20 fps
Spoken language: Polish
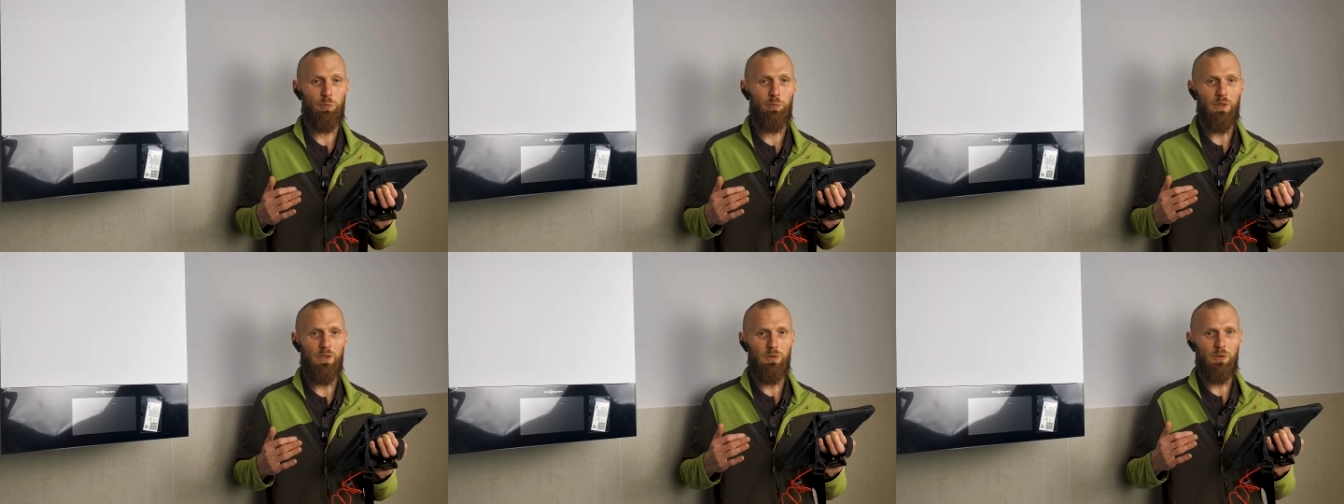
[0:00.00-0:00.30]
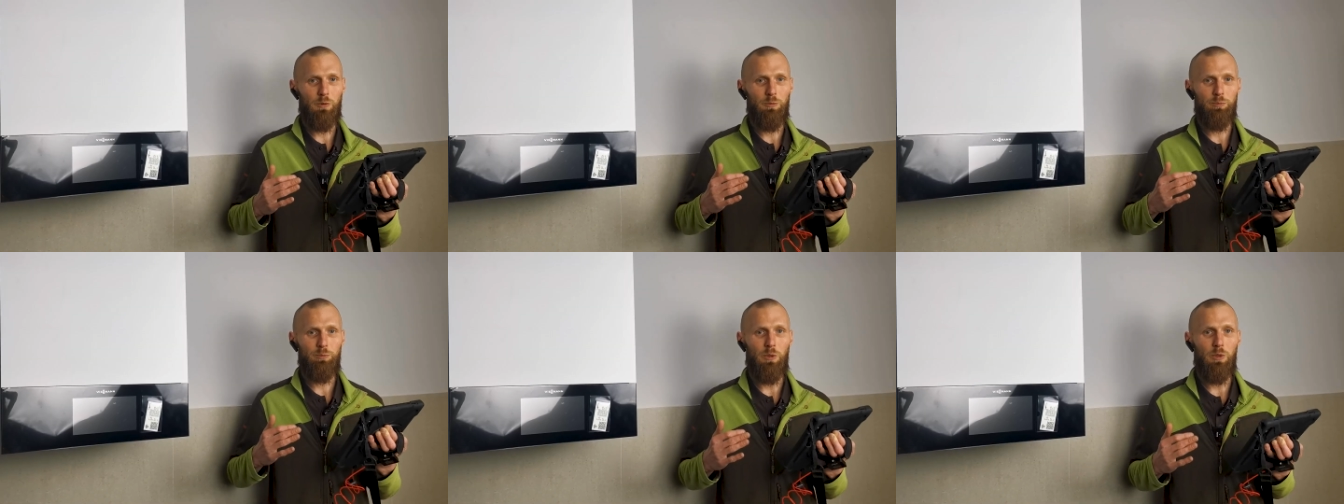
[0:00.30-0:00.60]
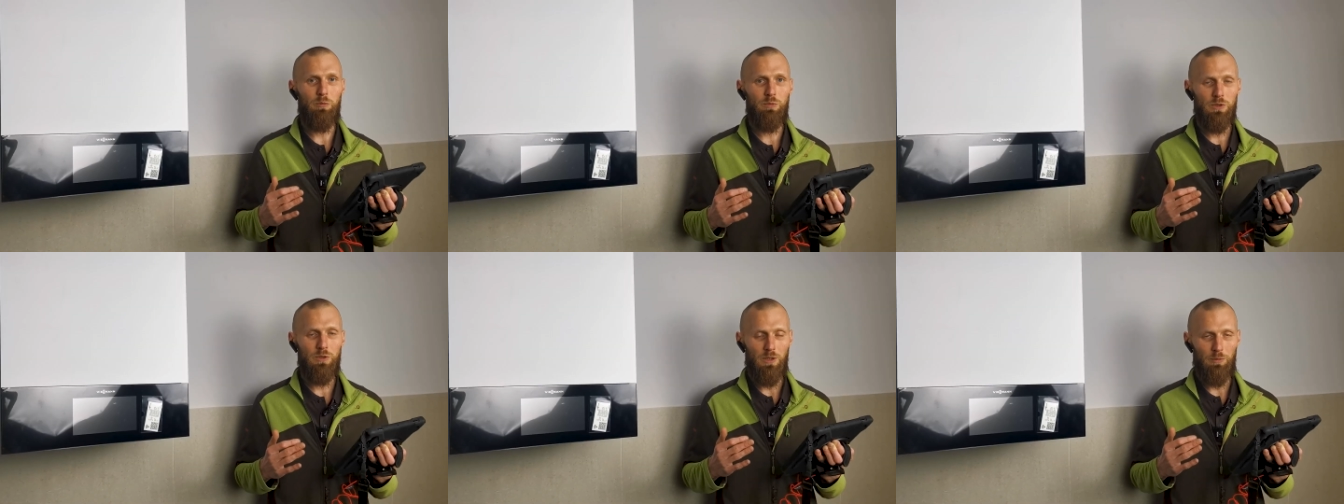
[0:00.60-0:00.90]
w przypadku
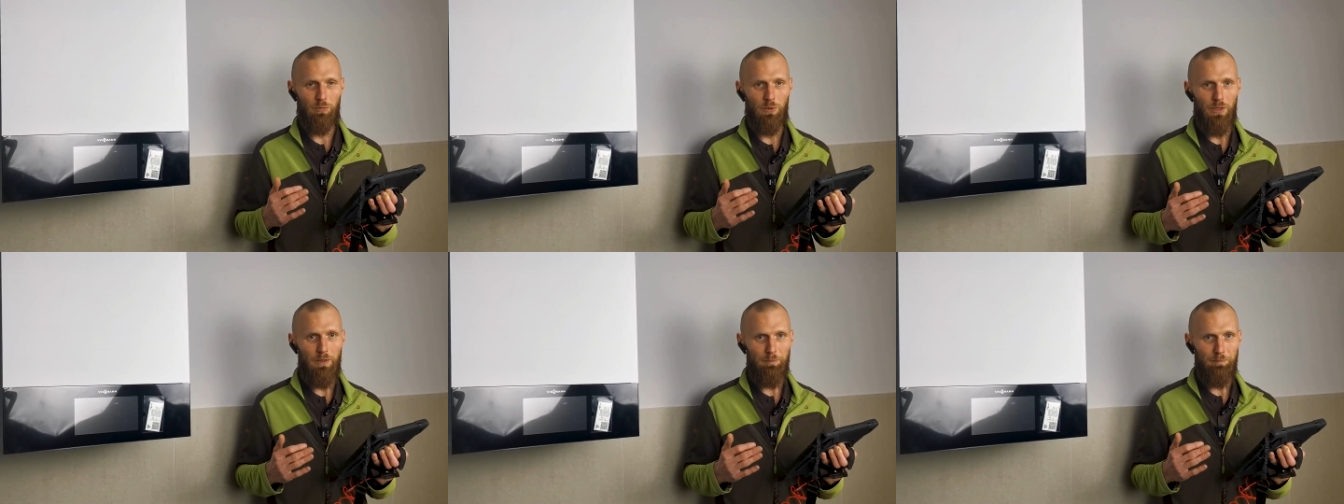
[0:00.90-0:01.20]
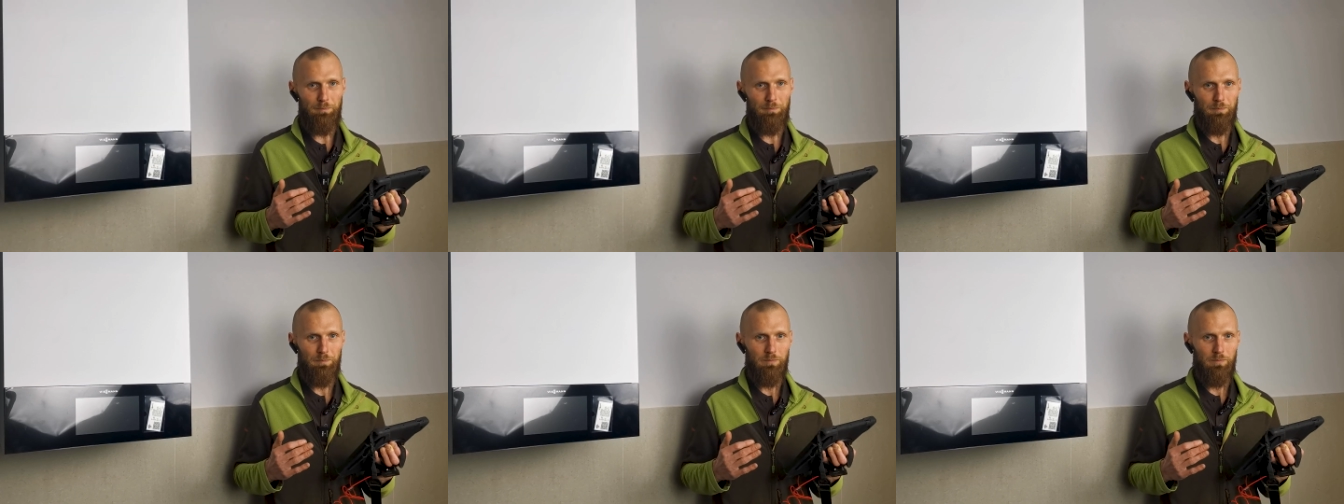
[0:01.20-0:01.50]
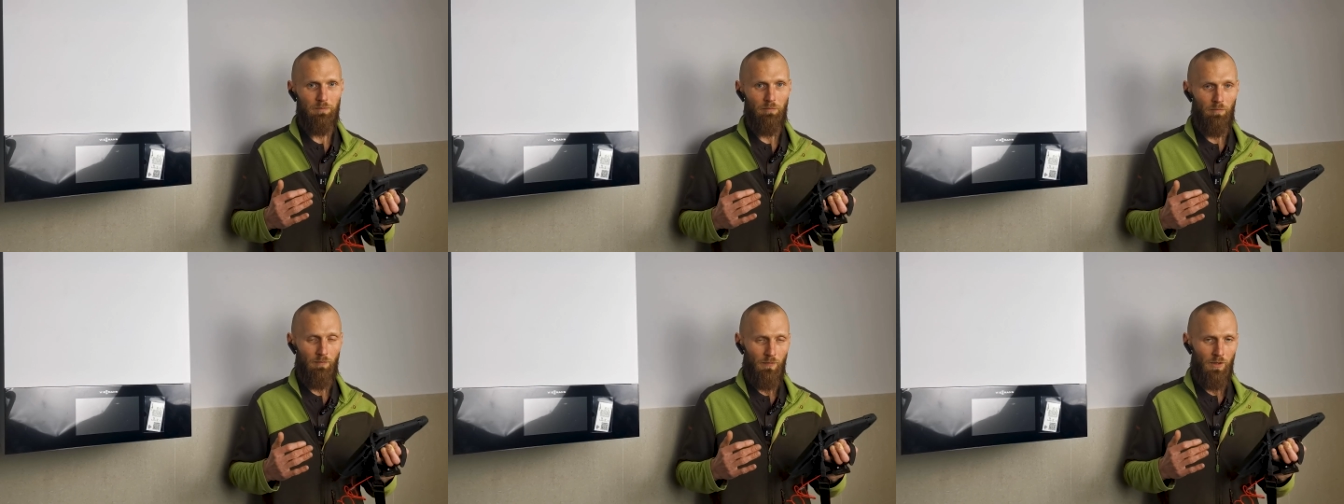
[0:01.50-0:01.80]
pomp ciepła
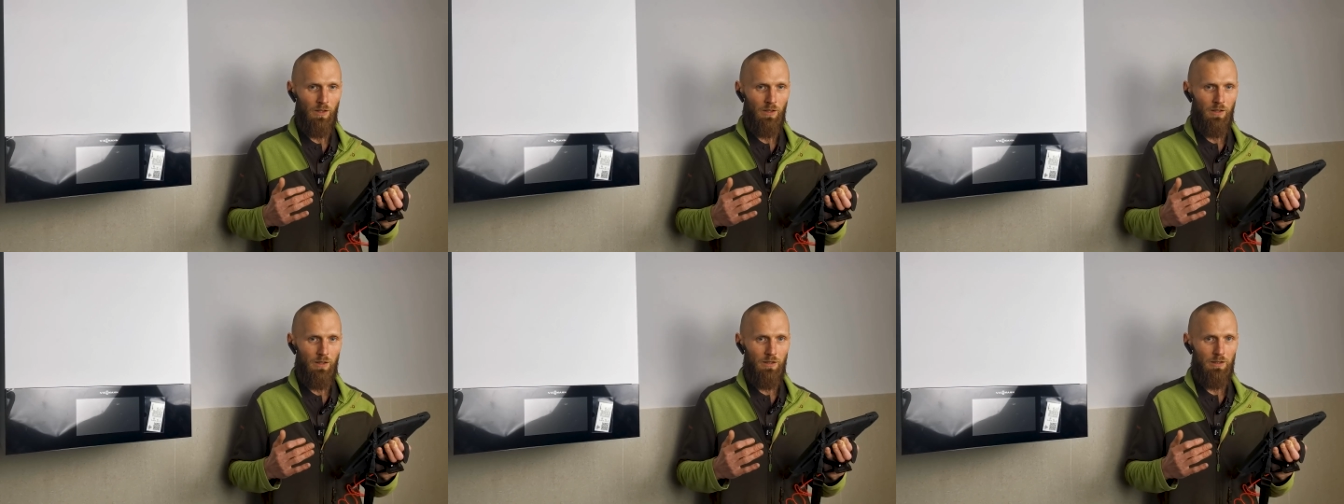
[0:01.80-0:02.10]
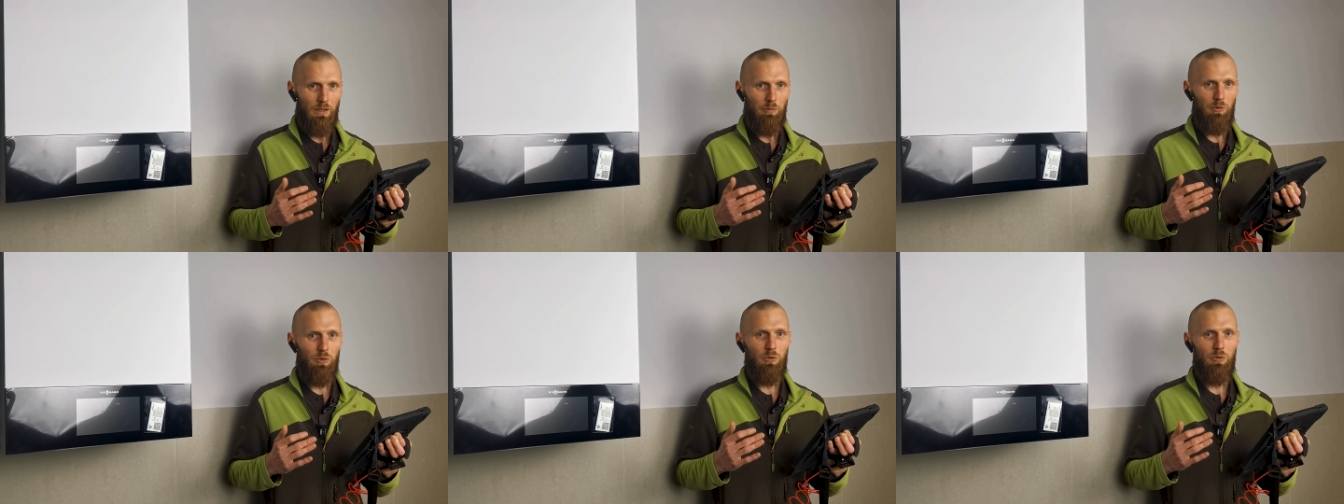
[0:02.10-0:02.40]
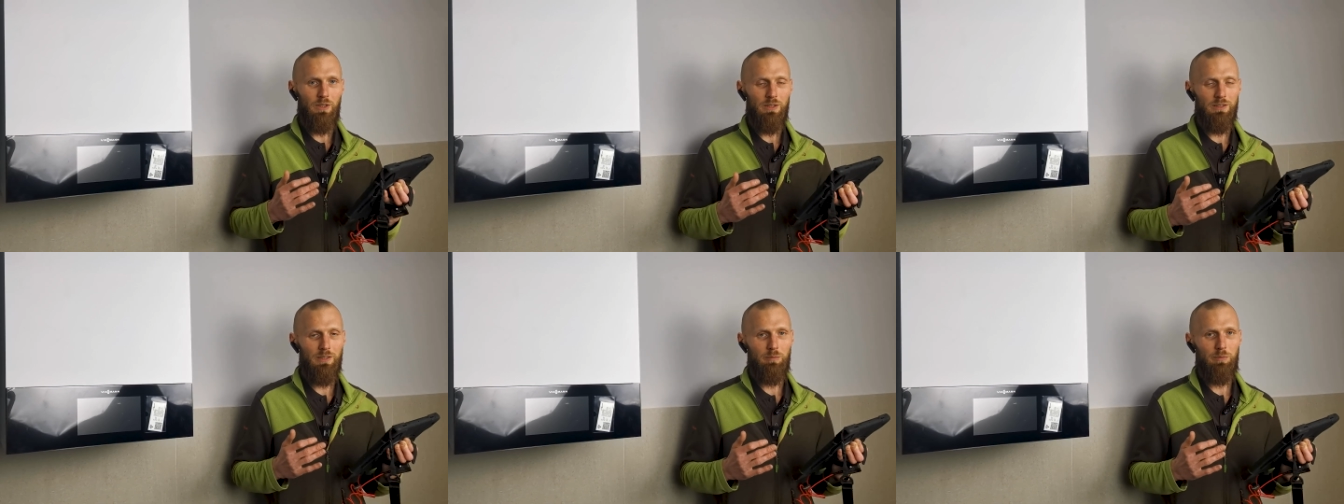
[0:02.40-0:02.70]
ta
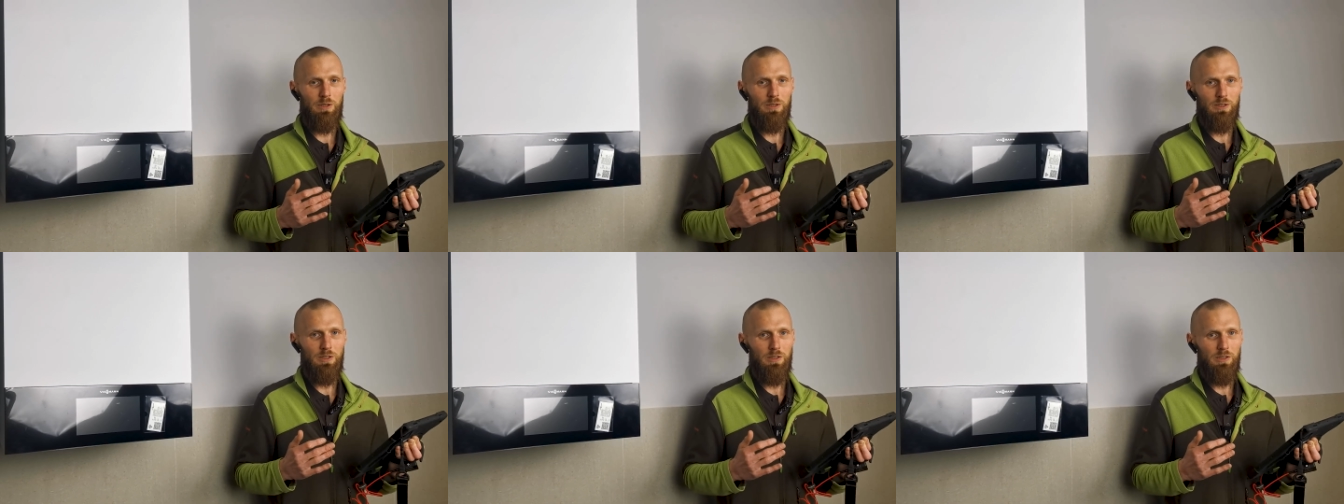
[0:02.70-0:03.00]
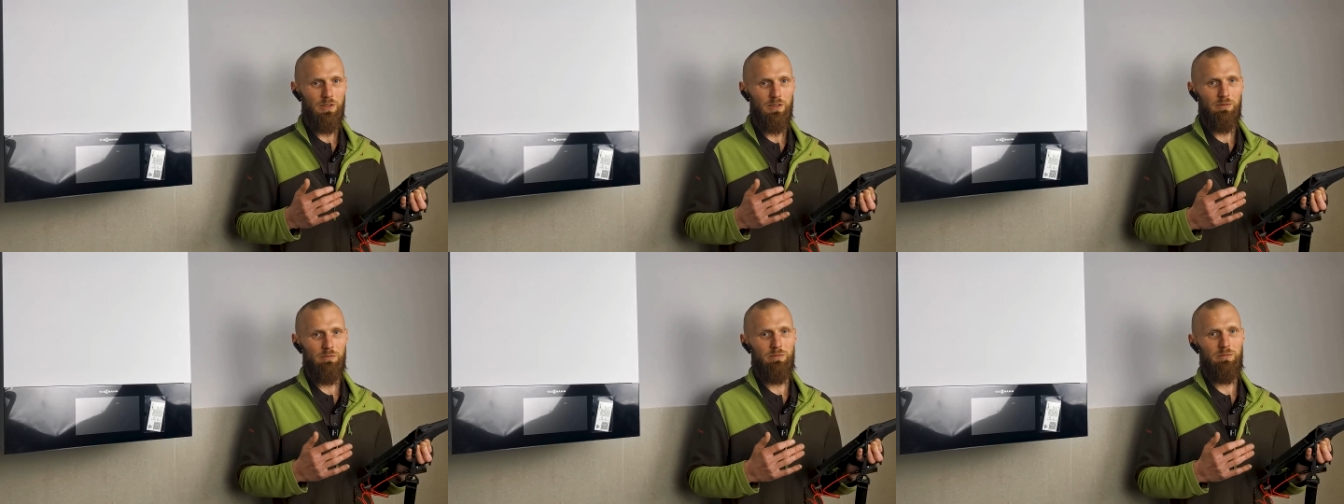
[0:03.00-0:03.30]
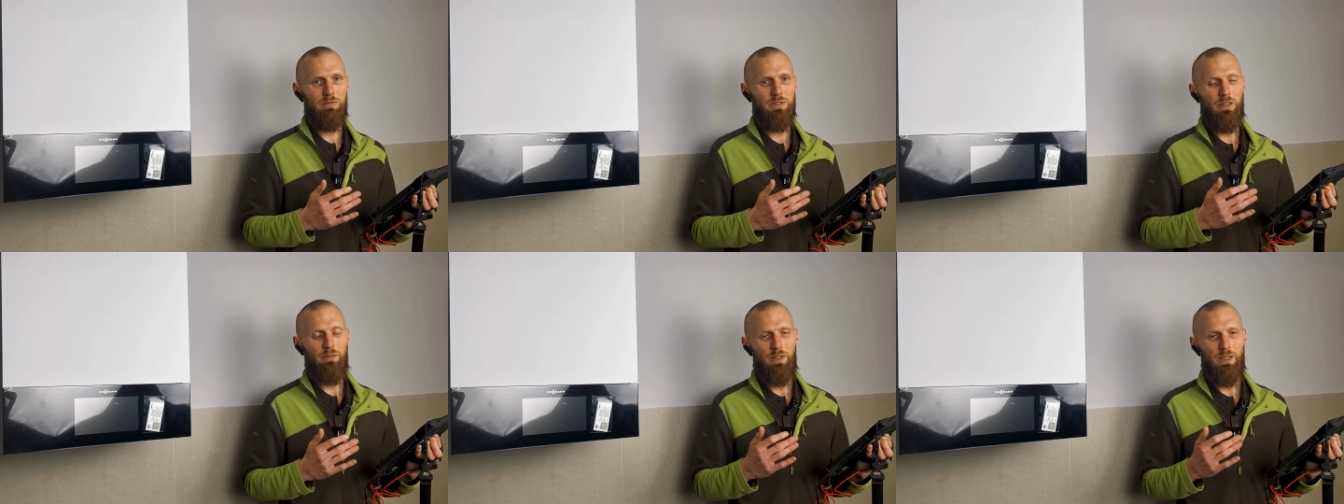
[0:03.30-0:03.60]
modulacja będzie
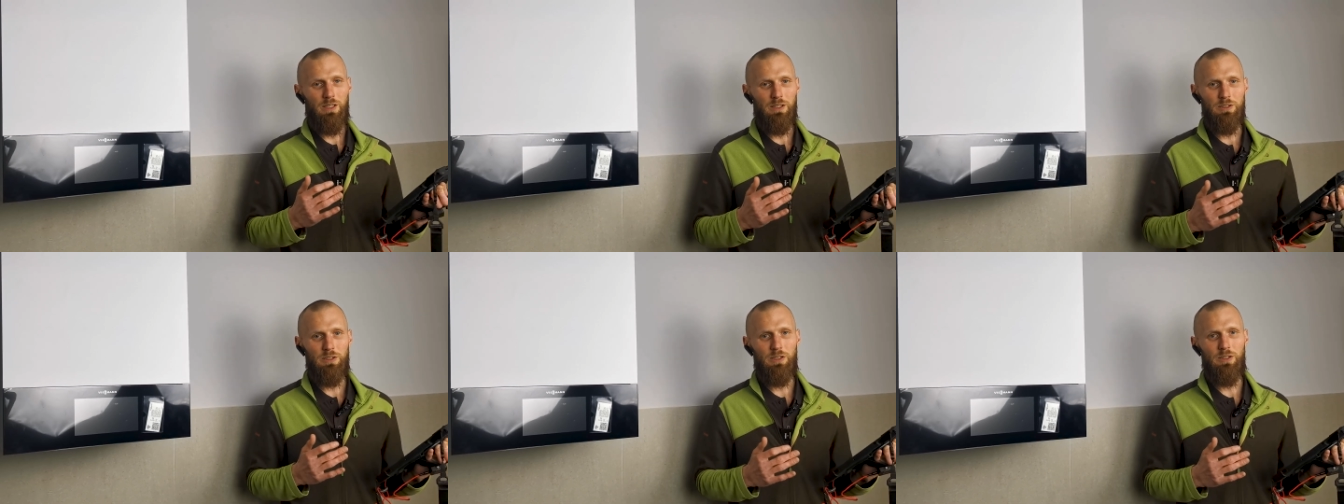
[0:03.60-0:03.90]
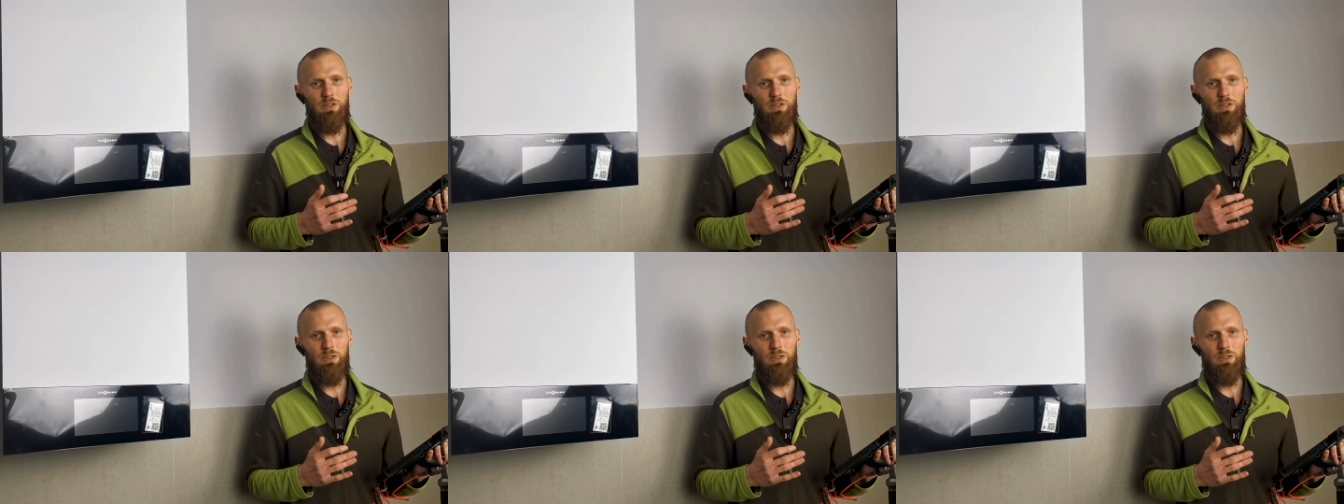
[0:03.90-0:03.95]
zawierać